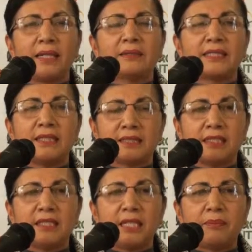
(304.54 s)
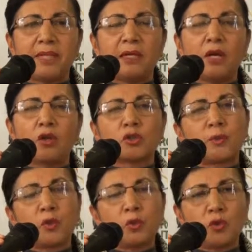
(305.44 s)
que se incentiven los
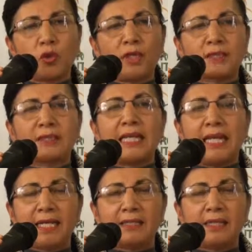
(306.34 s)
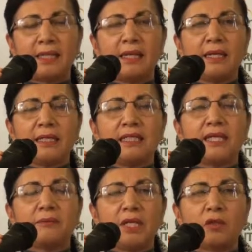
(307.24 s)
productores de leche y
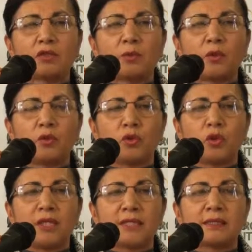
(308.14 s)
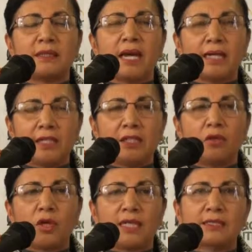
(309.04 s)
también los productores
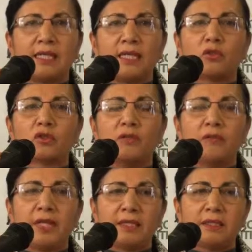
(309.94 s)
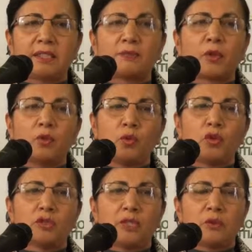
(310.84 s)
agrícolas en los diferentes
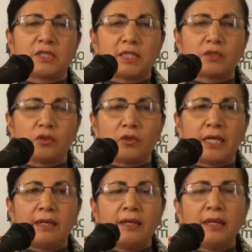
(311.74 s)
productos de nuestra zona.